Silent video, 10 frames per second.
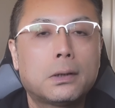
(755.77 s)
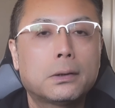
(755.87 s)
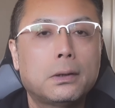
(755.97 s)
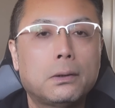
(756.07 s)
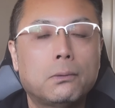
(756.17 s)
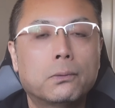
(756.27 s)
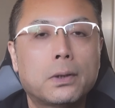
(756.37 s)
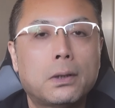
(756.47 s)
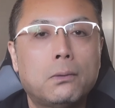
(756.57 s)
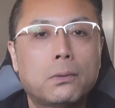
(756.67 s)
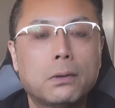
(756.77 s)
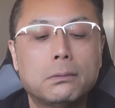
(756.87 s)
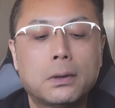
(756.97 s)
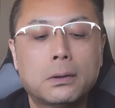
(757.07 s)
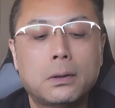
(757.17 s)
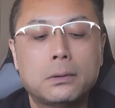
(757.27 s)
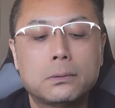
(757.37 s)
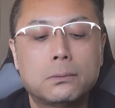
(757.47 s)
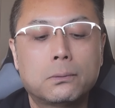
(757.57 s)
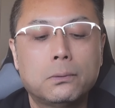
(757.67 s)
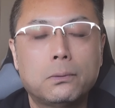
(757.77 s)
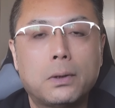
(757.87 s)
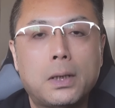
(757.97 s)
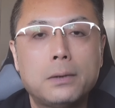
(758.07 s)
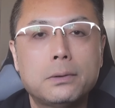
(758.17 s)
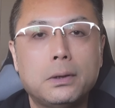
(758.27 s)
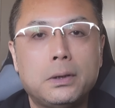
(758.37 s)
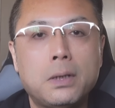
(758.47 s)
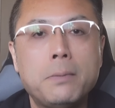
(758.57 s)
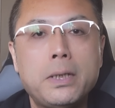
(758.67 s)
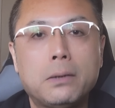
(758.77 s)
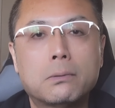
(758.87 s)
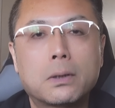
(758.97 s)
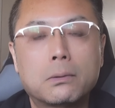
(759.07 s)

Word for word: 上がったり筐体が大きくなったりすることの方がはるかにデメリット